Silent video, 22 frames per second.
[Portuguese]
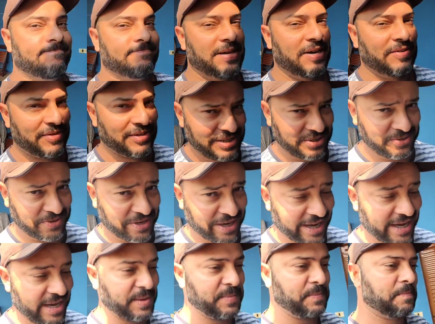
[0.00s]
Pra fazer o
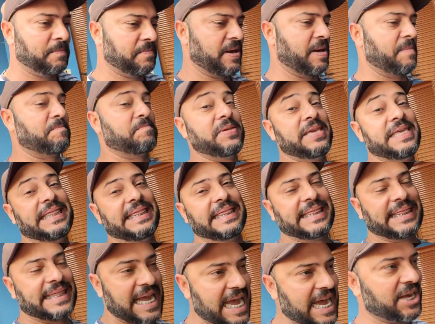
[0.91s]
quê? Pra
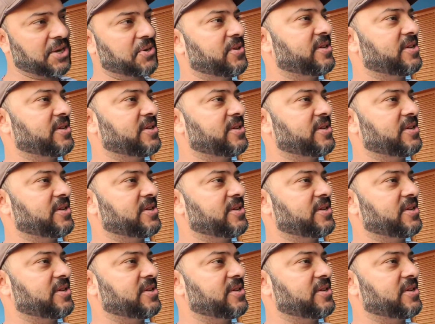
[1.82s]
pintar,